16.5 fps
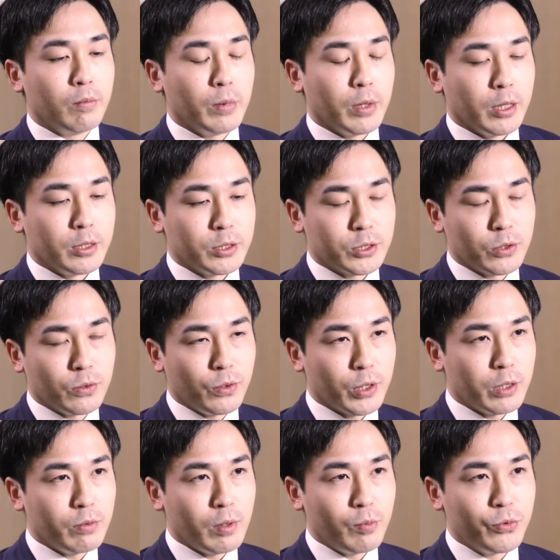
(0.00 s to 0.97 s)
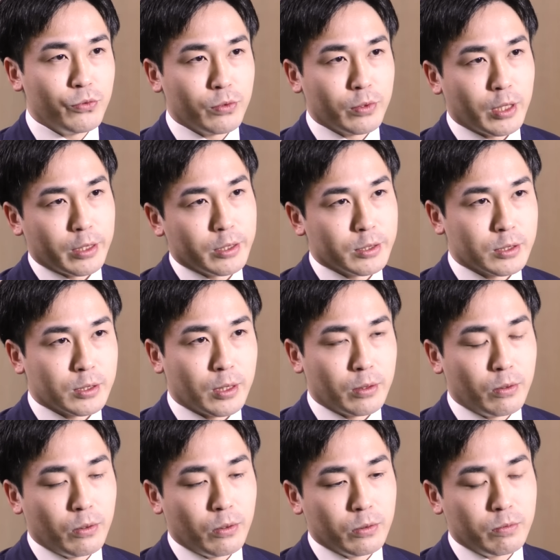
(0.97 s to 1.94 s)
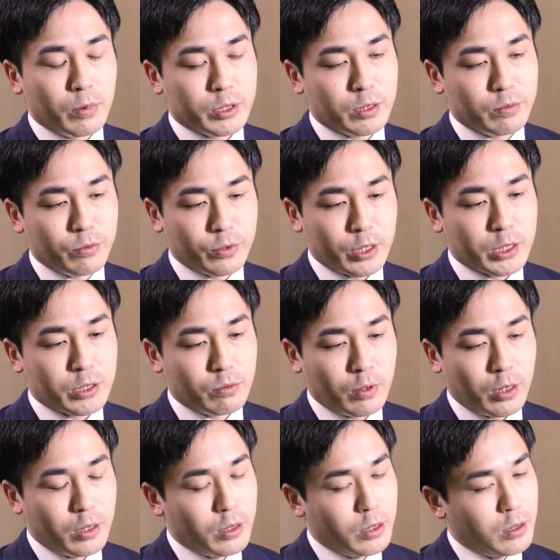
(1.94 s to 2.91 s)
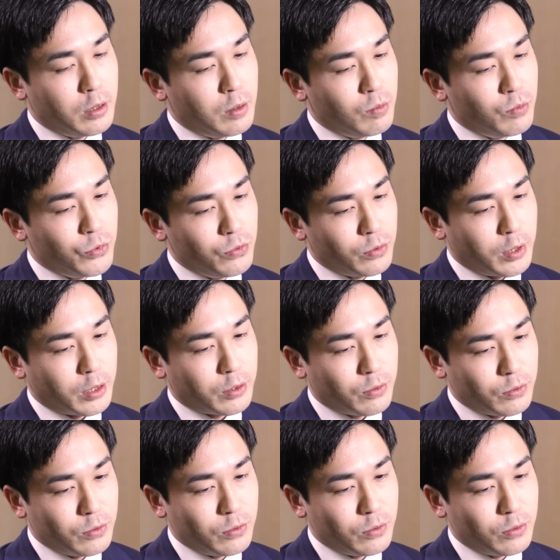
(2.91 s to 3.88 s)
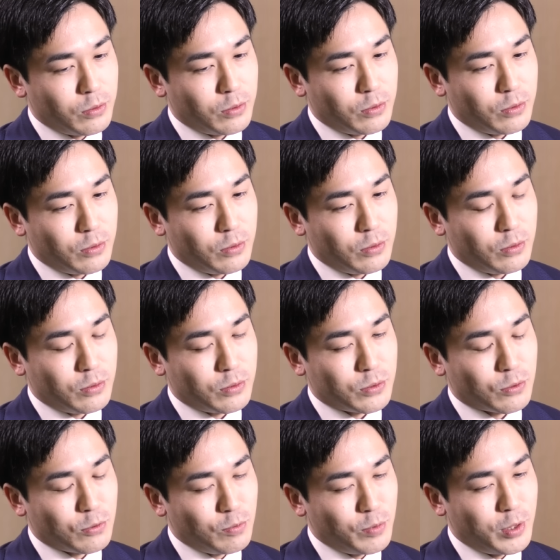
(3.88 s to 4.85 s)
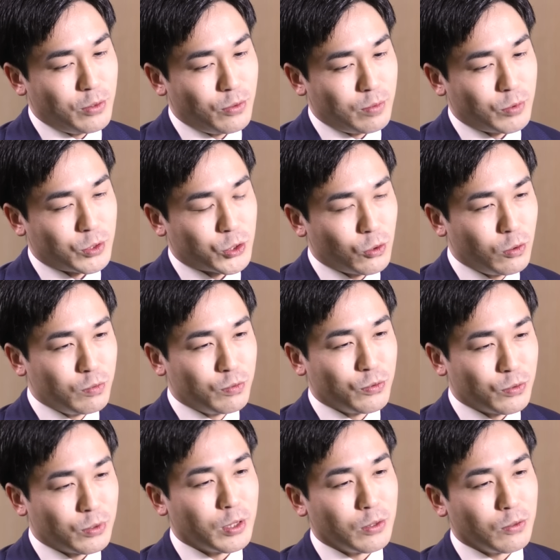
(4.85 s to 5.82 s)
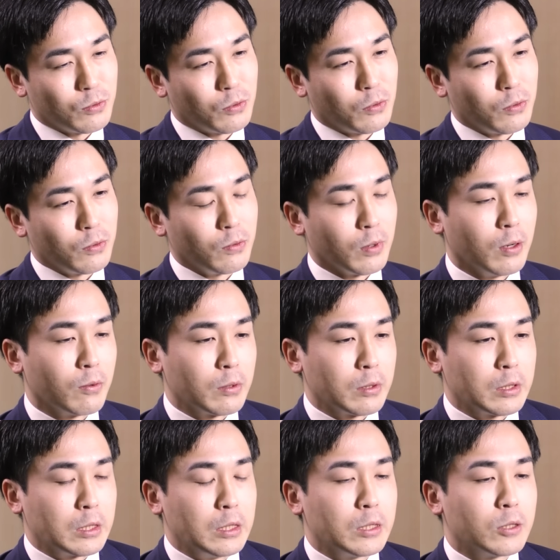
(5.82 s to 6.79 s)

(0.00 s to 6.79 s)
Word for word: まあ将棋は文化ですけど、まあ自分たちは文化という側面よりも勝負っていうところが大き